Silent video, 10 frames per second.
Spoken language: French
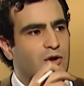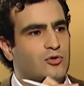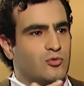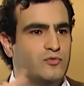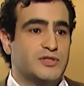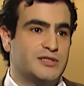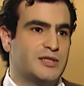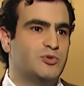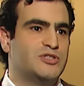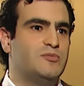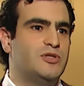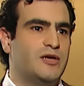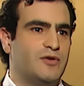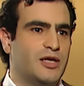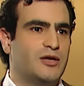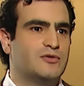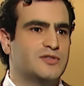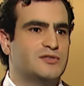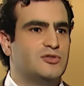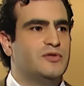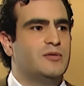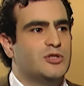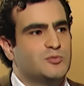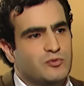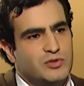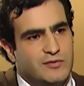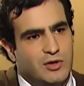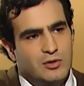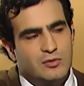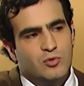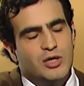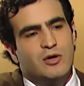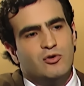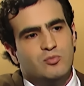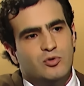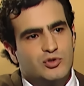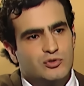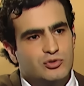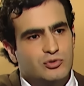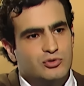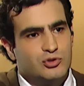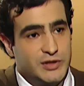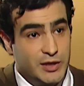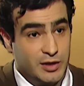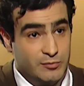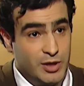alors, donc, vous avez cette possibilité avec écran 16 neuvième, là, je peux vous avoir moins 40% sur, sur certaines